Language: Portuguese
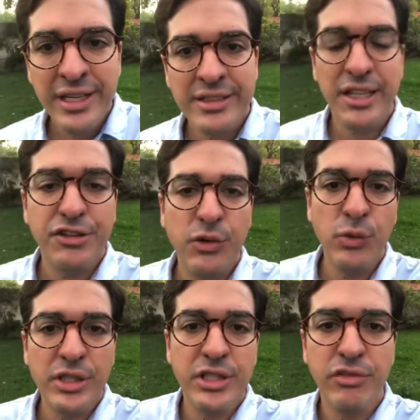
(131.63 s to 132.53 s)
Na
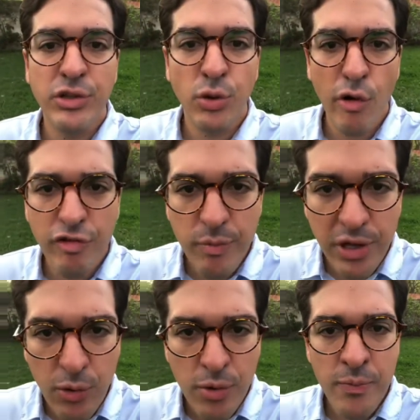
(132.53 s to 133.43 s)
segunda tive 9
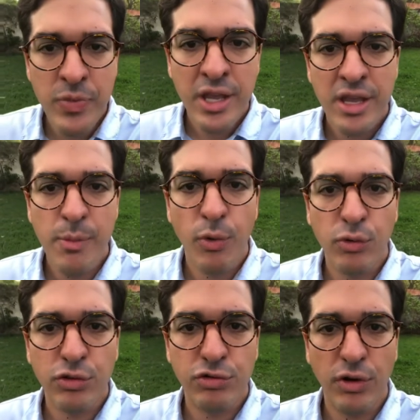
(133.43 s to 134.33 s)
mil e
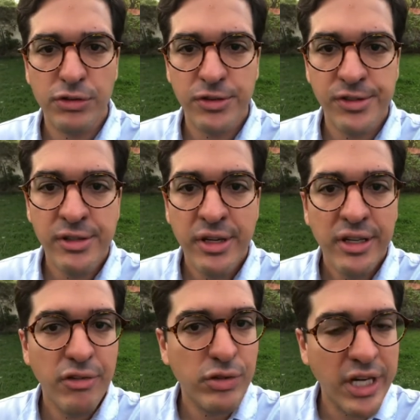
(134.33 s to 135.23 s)
poucos votos.
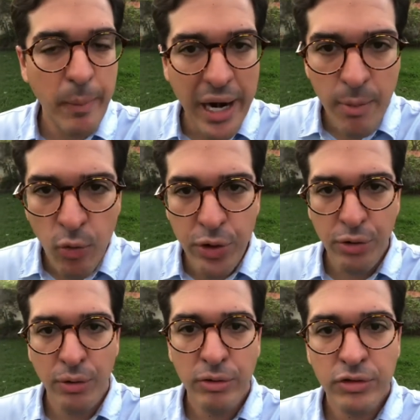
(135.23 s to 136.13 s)
E vou trabalhar
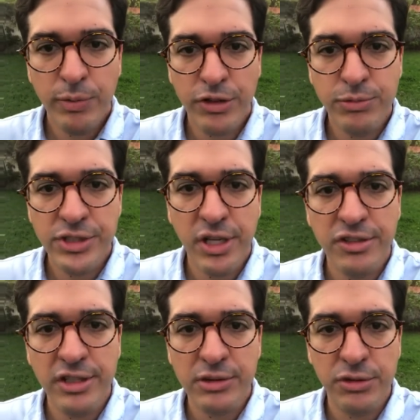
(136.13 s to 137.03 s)
muito nos próximos
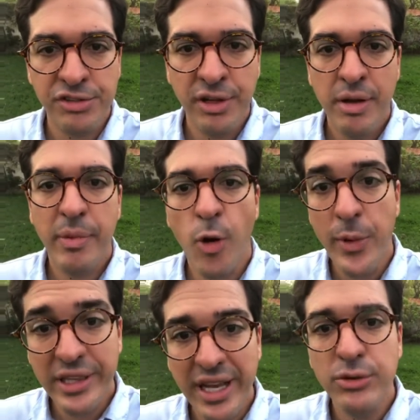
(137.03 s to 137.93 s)
três anos para
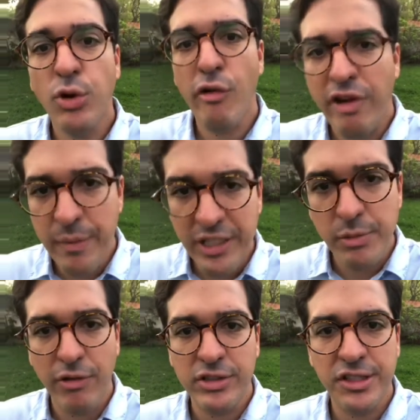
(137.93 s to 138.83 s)
aumentar novamente
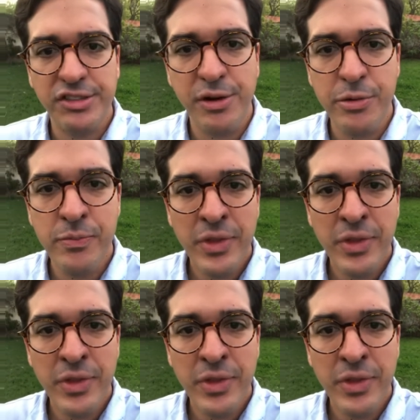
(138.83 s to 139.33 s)
minha votação.